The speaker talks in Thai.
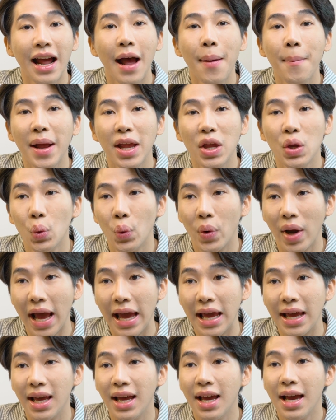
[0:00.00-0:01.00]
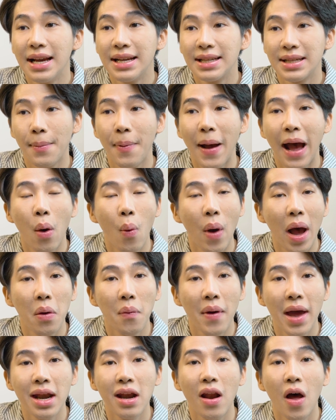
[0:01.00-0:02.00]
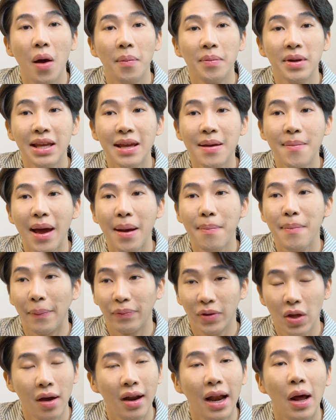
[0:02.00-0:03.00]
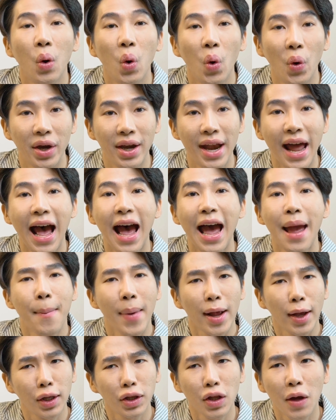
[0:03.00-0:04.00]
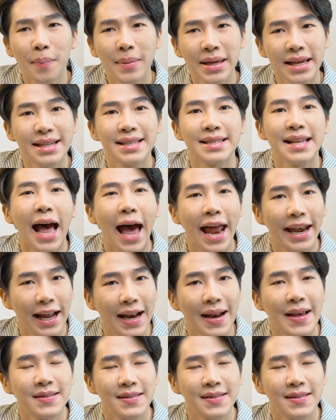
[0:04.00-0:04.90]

ถ้ามันอยู่ในสภาวะแวดล้อมที่มันแบบทรหดได้มันก็ต้องมีสารอะ